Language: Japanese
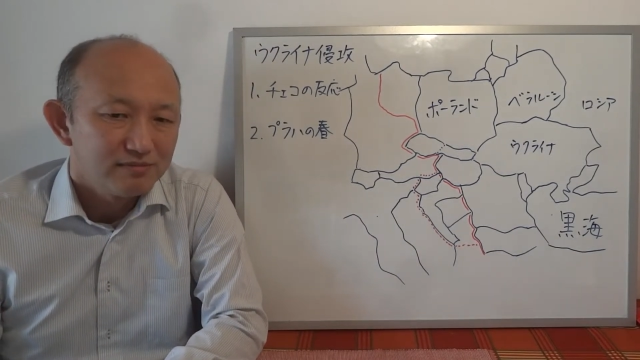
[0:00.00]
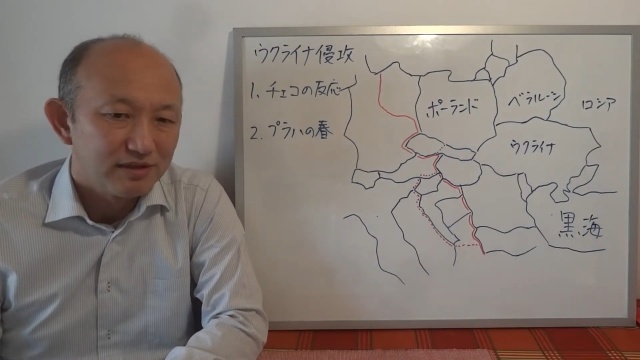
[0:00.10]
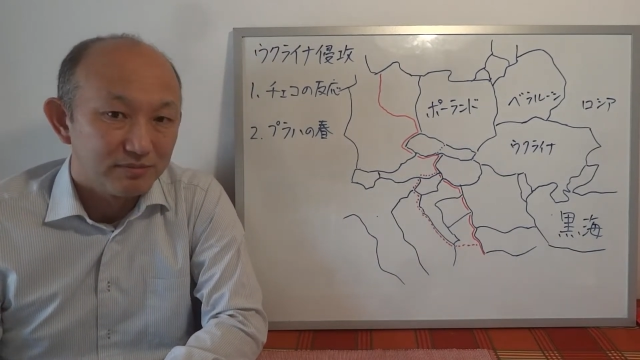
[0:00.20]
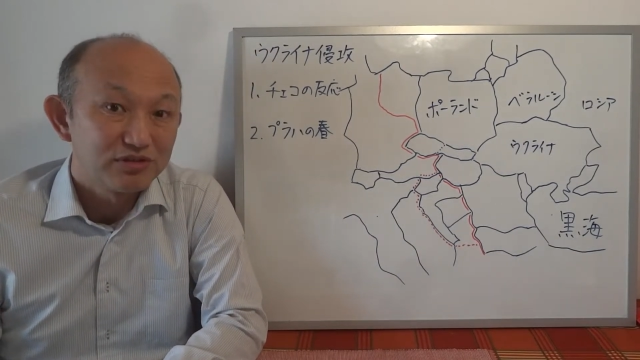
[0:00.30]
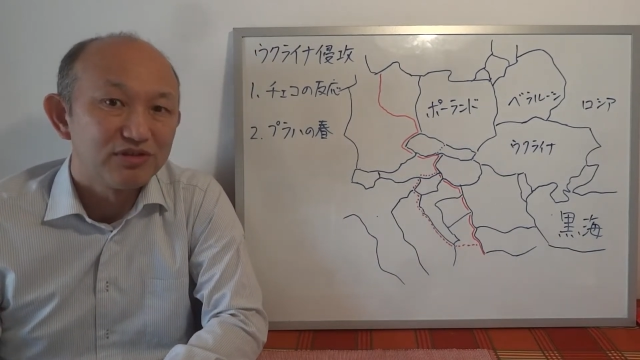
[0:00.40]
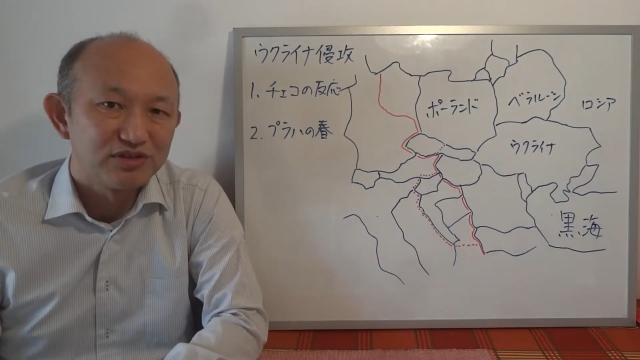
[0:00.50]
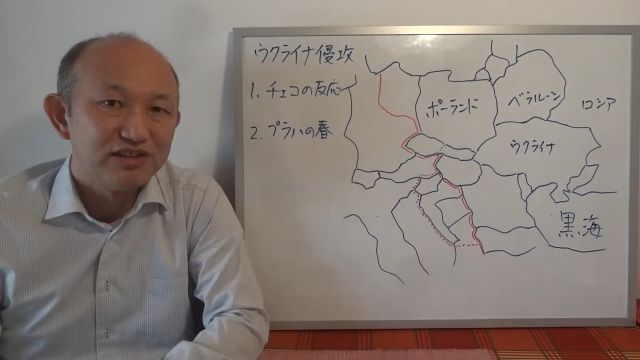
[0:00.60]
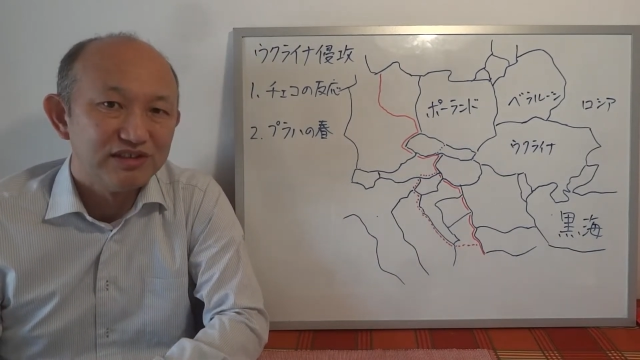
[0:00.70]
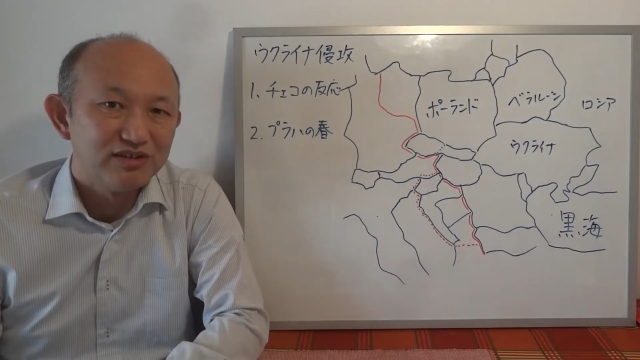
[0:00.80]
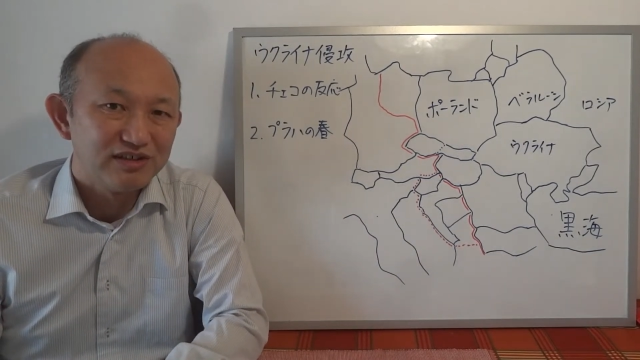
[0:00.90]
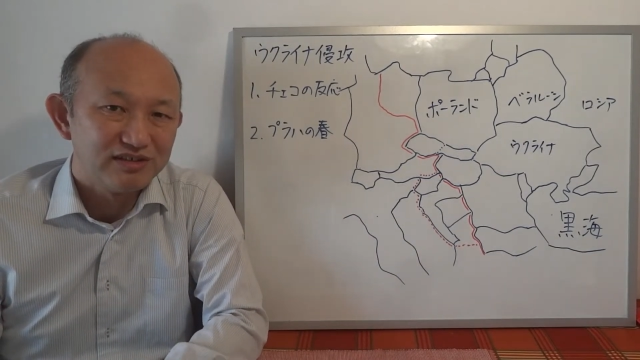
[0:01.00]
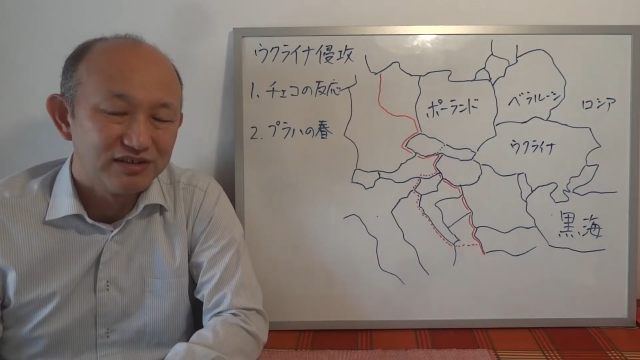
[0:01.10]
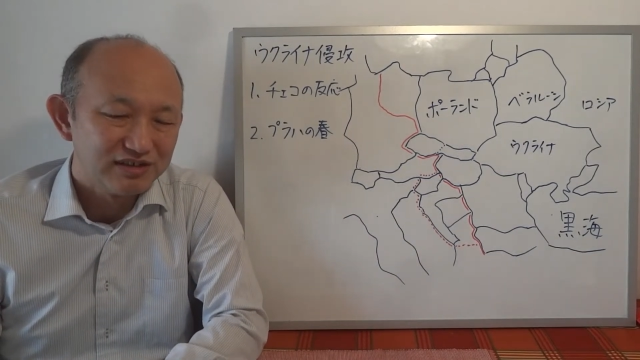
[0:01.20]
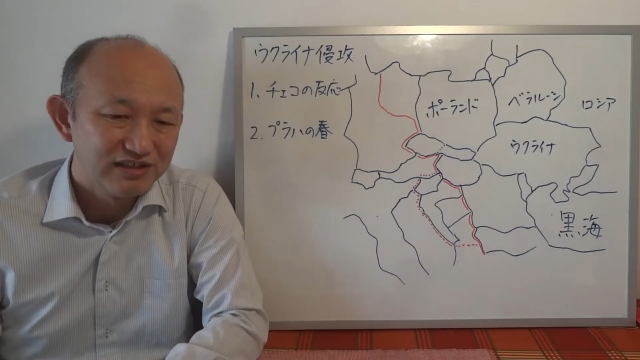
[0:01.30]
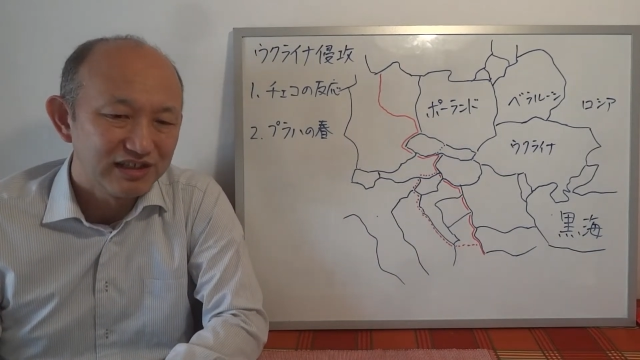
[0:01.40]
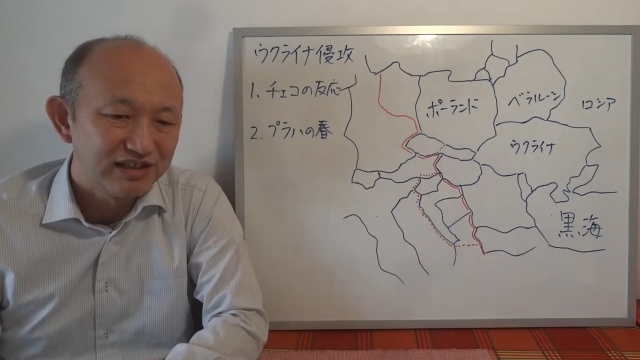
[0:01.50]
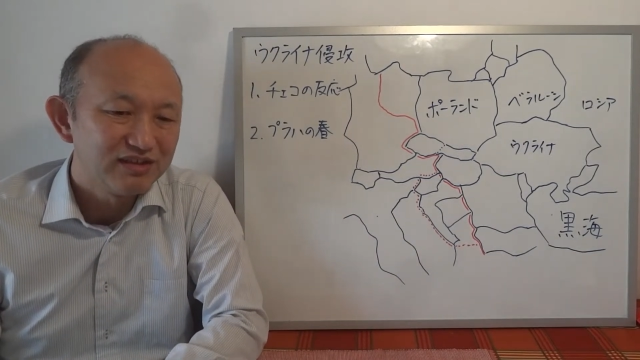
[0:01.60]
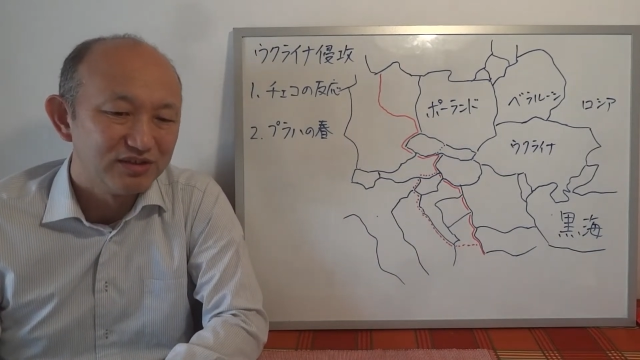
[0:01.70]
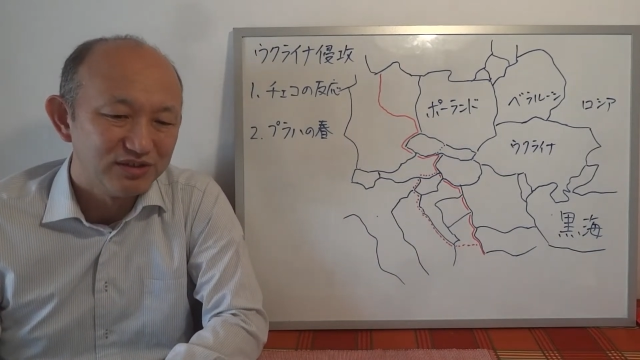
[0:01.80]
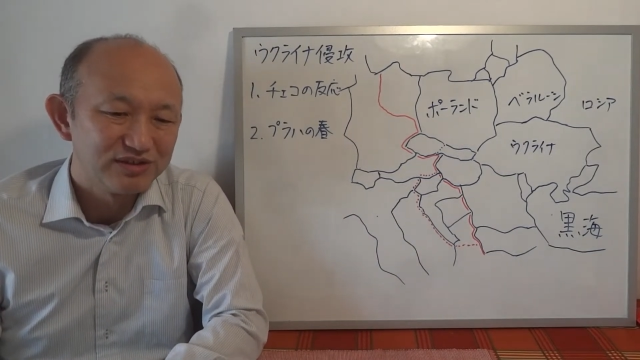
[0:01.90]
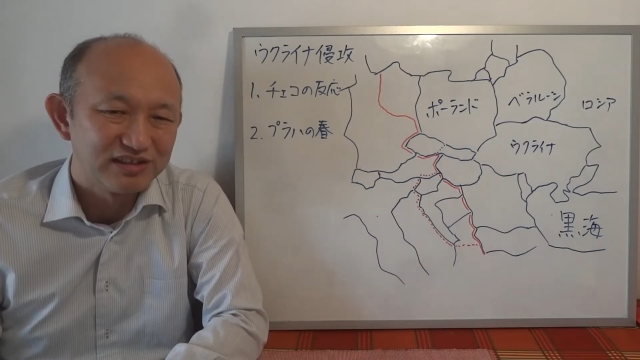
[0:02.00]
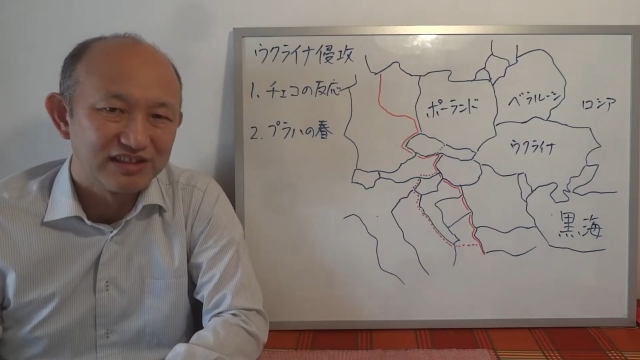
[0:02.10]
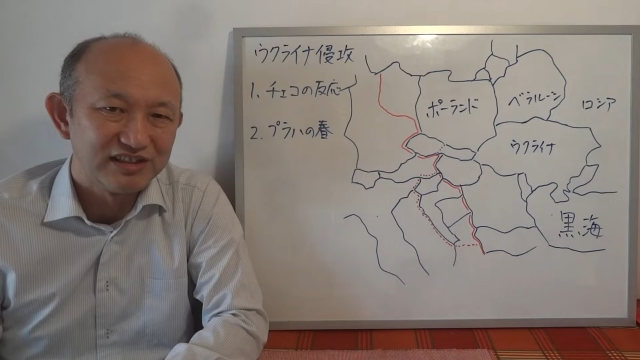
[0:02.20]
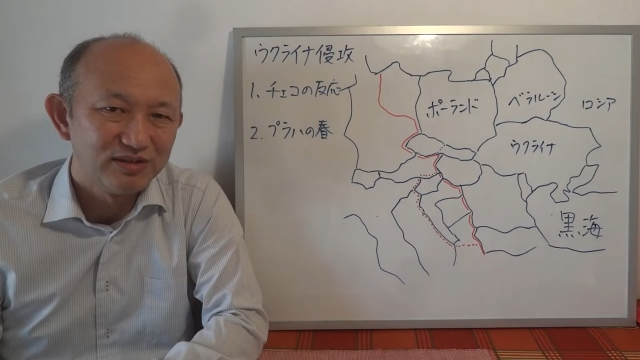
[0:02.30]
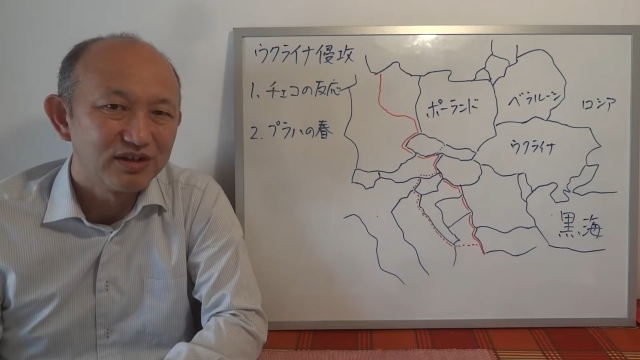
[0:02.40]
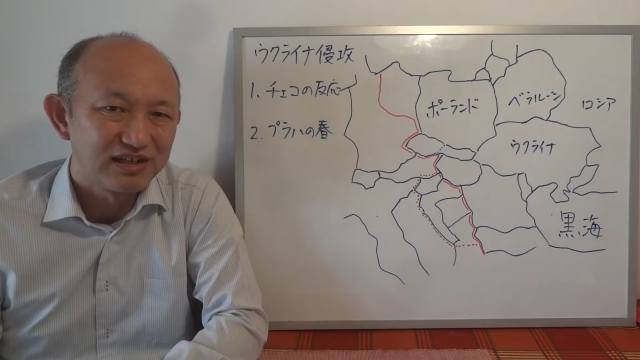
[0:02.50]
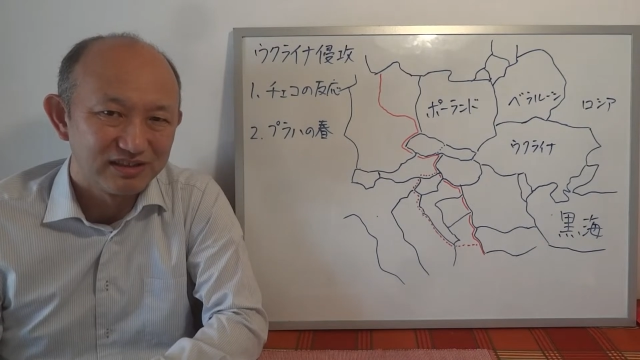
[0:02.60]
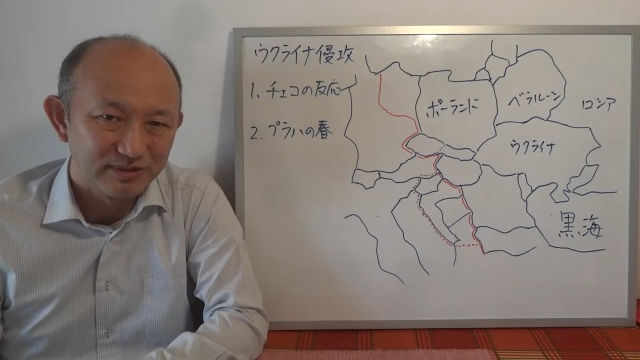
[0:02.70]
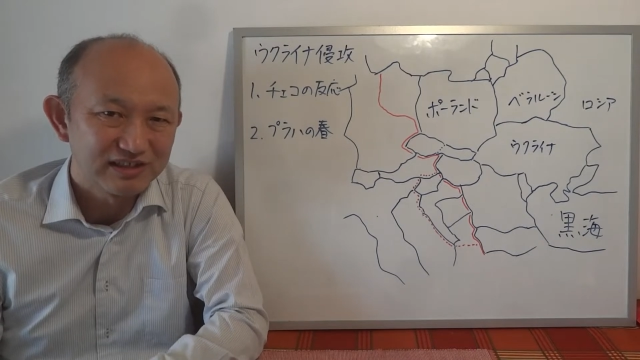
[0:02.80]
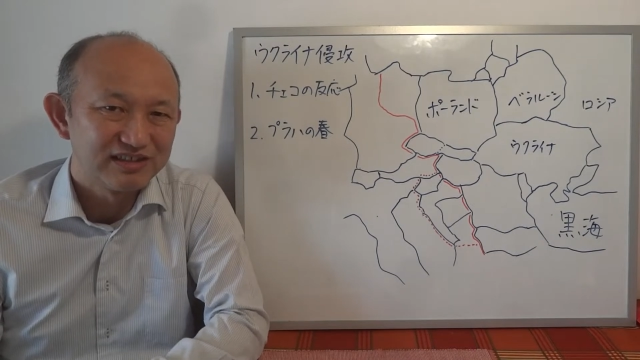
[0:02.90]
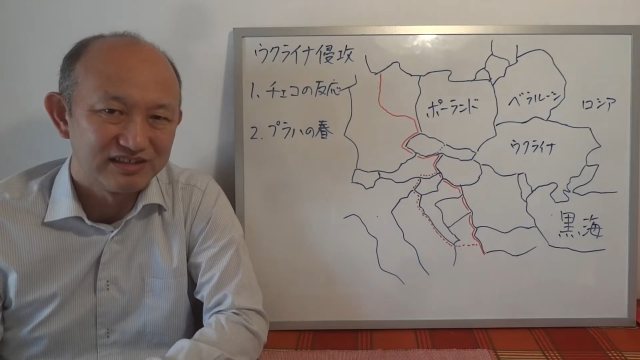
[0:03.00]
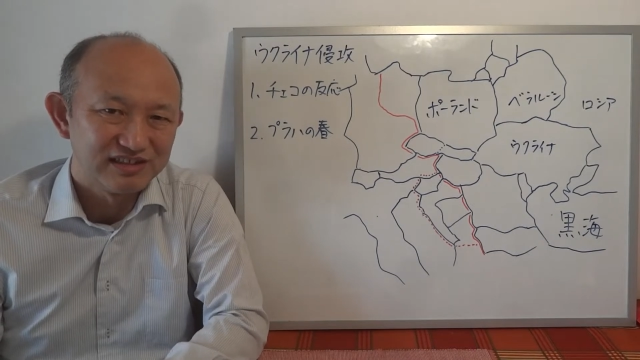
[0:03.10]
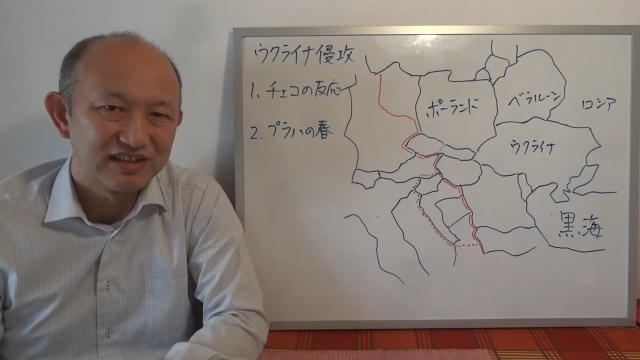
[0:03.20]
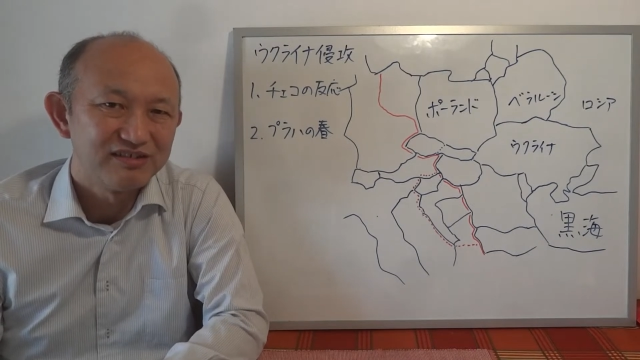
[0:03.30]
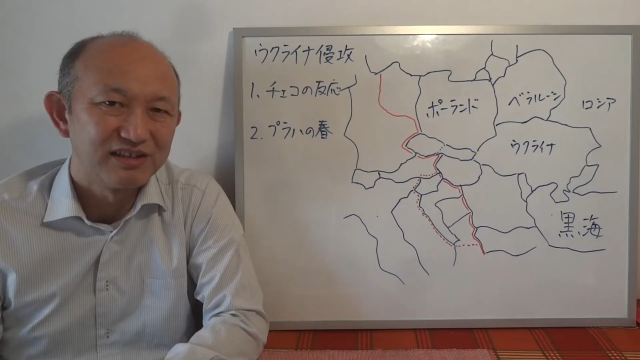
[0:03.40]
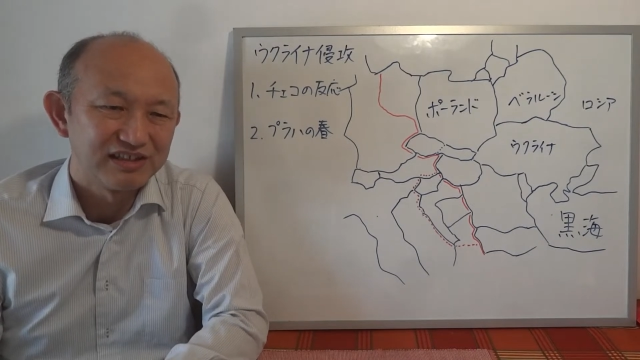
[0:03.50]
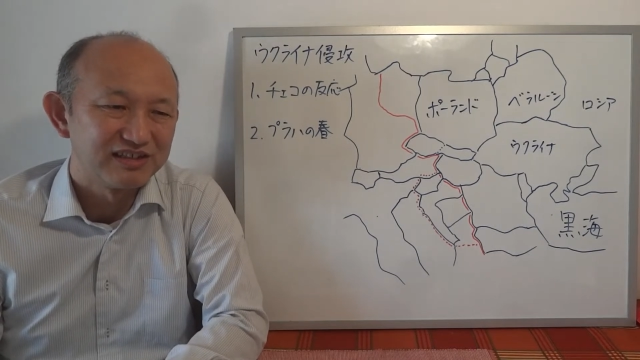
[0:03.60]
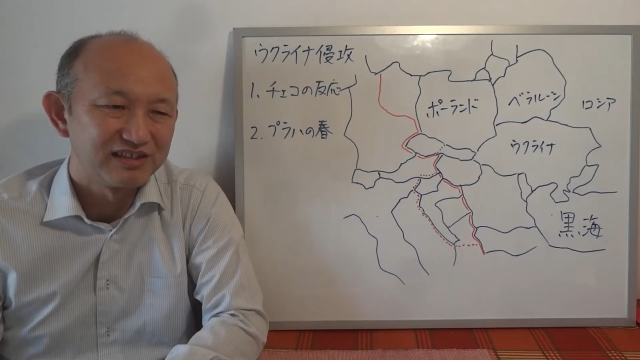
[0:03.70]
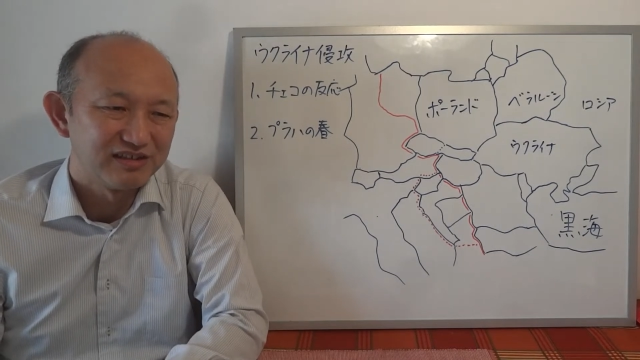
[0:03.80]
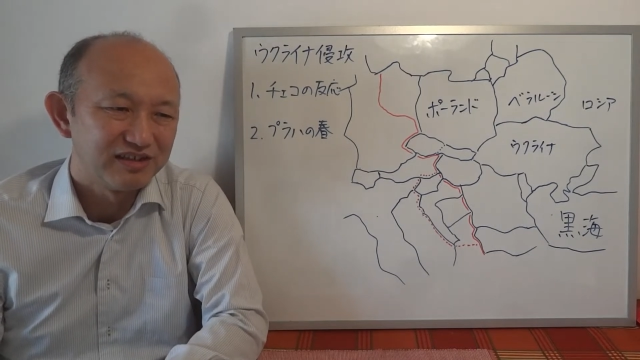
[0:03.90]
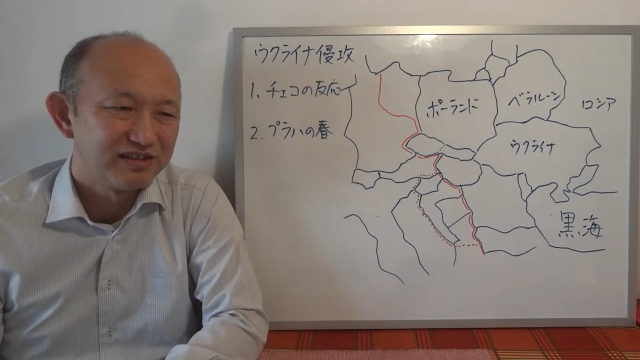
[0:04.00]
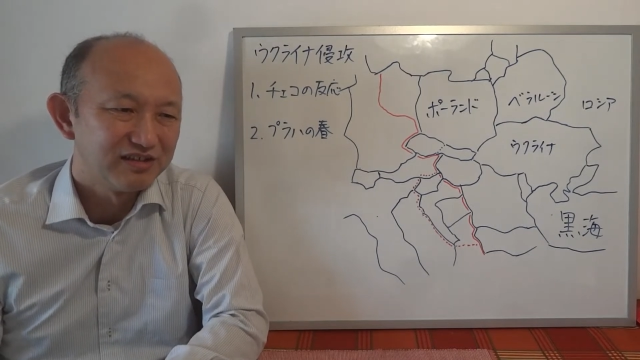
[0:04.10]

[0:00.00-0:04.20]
まあもちろんそれ日本、あの、インターネットのニュースなんで日本からでもアクセスできるわけですけどね。